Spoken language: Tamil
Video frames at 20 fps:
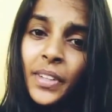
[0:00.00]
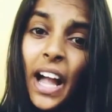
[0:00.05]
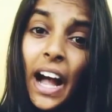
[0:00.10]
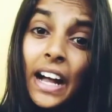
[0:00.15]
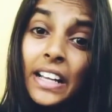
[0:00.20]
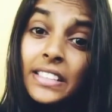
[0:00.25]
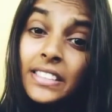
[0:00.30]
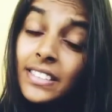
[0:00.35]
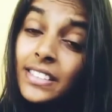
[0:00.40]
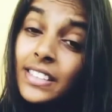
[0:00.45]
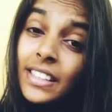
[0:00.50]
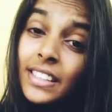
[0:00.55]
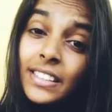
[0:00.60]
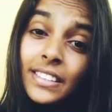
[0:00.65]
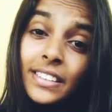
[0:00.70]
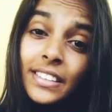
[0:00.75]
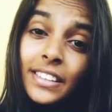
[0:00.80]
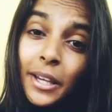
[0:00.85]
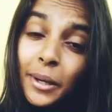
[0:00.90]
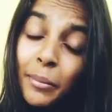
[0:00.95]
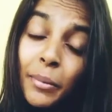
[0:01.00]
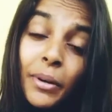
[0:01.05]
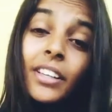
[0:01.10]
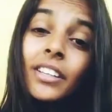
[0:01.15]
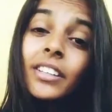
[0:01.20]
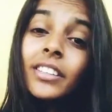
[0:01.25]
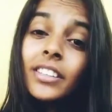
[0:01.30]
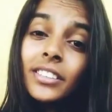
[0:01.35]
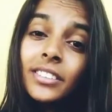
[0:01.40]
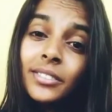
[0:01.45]
அசிங்கமாக
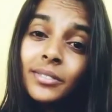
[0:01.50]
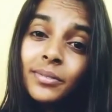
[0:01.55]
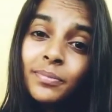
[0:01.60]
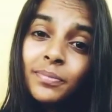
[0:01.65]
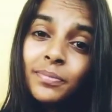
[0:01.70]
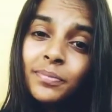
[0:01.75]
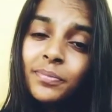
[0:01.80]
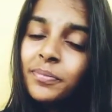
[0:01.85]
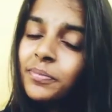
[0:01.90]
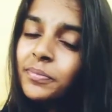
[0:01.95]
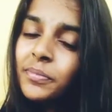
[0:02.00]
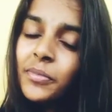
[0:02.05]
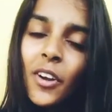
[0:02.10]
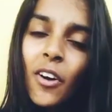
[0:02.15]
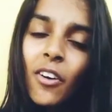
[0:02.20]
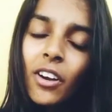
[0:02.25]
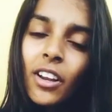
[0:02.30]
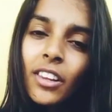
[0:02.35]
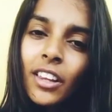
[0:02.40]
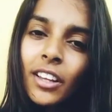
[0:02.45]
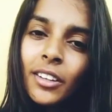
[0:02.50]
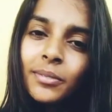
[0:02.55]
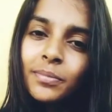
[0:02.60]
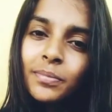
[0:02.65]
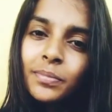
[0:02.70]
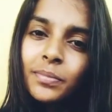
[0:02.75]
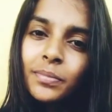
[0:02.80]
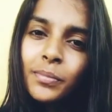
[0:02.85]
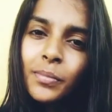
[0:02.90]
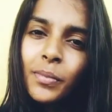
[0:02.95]
இருக்கு அவ்வளோதான்
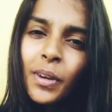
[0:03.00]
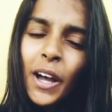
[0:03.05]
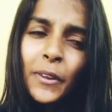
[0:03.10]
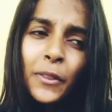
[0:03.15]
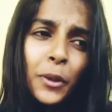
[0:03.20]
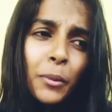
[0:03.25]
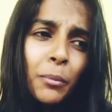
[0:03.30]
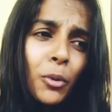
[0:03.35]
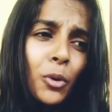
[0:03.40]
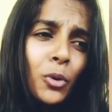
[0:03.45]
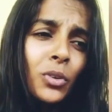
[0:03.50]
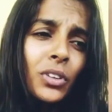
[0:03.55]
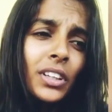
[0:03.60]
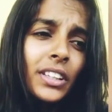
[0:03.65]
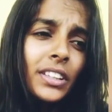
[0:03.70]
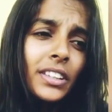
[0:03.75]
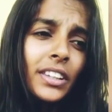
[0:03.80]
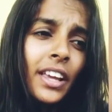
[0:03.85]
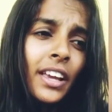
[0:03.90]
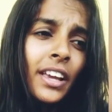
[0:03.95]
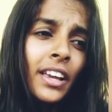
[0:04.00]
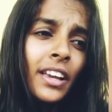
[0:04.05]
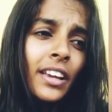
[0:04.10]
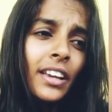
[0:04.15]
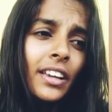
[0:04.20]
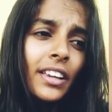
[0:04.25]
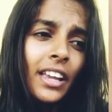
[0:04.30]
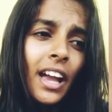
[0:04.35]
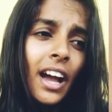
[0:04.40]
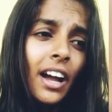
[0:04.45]
அந்த பொண்ணு இதே
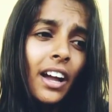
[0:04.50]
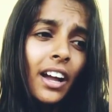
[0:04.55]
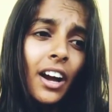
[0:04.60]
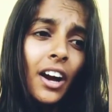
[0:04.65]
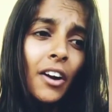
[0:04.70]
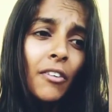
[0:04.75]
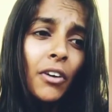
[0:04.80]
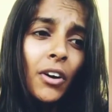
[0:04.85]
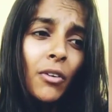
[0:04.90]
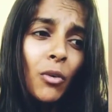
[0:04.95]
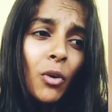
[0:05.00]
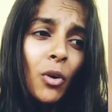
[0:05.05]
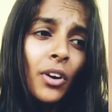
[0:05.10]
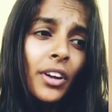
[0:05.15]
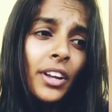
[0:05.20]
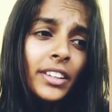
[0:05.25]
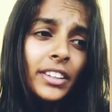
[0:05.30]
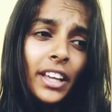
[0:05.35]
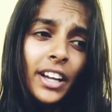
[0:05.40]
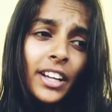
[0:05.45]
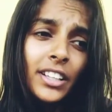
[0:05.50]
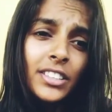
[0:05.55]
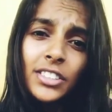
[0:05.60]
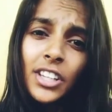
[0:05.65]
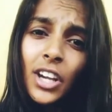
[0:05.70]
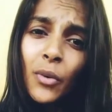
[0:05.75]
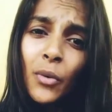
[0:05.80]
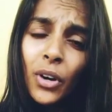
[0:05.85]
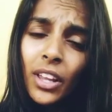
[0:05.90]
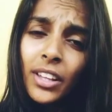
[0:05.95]
என் அக்காவாவோ என்
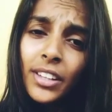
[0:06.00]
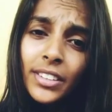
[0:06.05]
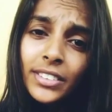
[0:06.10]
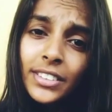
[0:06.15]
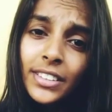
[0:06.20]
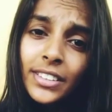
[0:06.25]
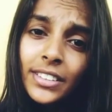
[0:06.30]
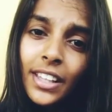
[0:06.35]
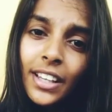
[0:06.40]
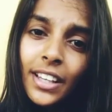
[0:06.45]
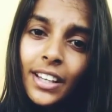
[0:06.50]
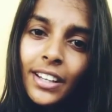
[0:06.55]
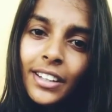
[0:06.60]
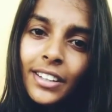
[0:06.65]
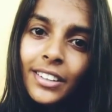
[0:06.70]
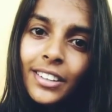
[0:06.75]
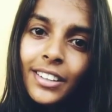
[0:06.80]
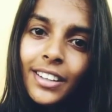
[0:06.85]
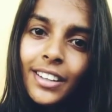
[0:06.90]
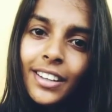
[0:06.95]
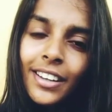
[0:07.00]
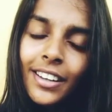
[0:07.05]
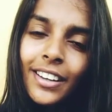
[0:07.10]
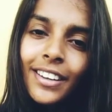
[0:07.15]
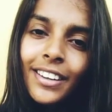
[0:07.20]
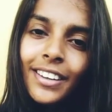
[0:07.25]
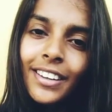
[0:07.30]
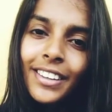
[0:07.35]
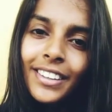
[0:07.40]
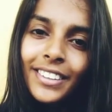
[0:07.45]
தங்கச்சியாவோல இருந்திருந்தா
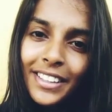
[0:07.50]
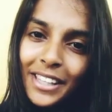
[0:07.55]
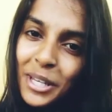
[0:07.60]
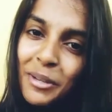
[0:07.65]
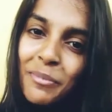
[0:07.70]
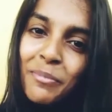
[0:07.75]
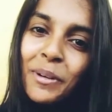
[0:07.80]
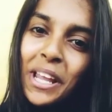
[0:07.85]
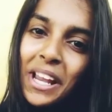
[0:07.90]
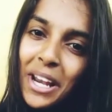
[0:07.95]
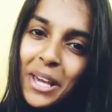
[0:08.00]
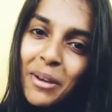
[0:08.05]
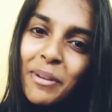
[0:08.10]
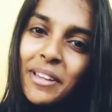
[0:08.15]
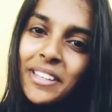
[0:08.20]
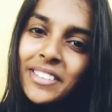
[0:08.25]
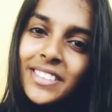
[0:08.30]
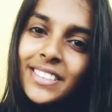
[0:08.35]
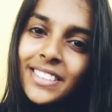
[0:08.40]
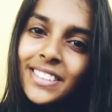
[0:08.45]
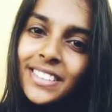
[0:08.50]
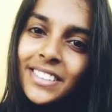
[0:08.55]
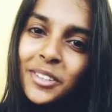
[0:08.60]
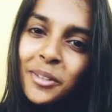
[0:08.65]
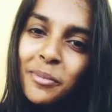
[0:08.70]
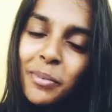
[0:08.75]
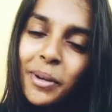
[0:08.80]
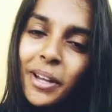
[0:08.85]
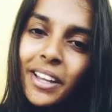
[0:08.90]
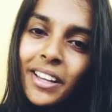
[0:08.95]
இந்நேரம் இப்படியே நான் பேசிட்டு
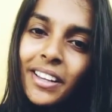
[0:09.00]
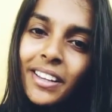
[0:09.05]
இருந்திருப்பேன்